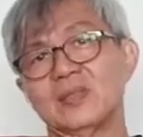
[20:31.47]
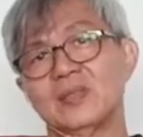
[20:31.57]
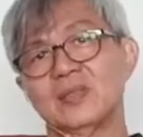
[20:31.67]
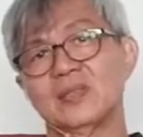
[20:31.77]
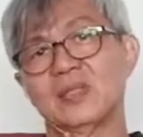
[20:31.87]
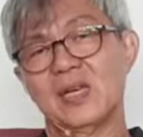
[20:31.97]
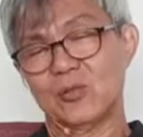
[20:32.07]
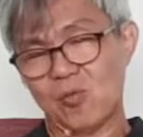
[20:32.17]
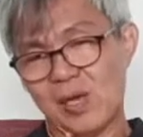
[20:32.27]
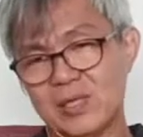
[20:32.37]
Dengan
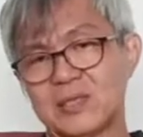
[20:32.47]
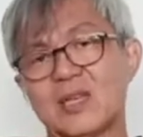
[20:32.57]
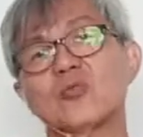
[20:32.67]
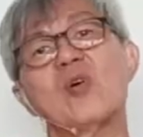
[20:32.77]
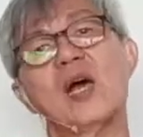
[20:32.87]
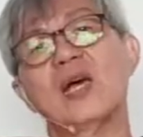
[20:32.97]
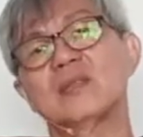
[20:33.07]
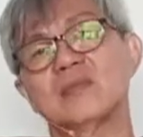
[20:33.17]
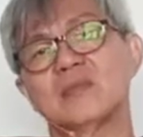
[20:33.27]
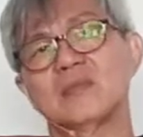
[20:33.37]
kuasa Tuhan,
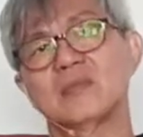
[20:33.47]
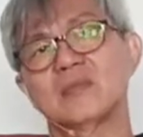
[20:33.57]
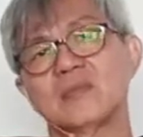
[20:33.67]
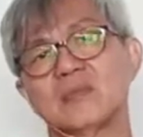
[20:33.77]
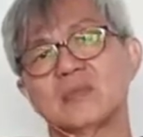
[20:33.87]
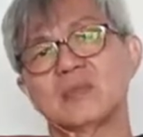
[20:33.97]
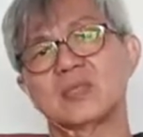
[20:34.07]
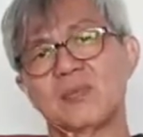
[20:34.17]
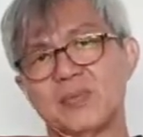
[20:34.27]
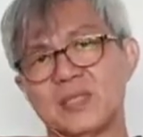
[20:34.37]

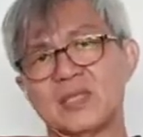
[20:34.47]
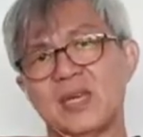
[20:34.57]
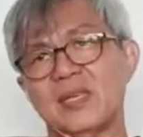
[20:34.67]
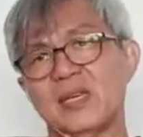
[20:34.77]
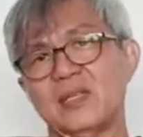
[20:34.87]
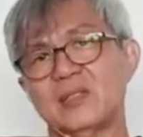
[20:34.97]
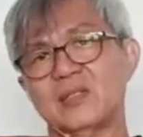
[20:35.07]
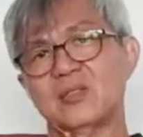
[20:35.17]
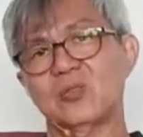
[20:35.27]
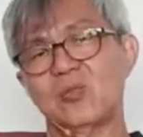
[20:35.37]
saya percaya
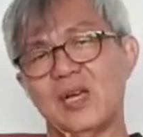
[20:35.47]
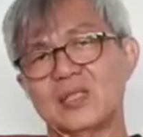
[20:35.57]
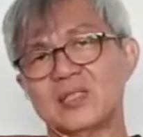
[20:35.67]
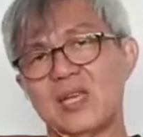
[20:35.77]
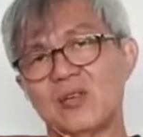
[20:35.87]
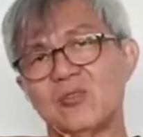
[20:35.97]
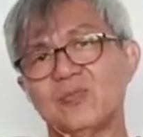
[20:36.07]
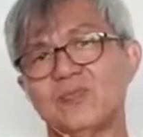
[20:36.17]
Tuhan sanggup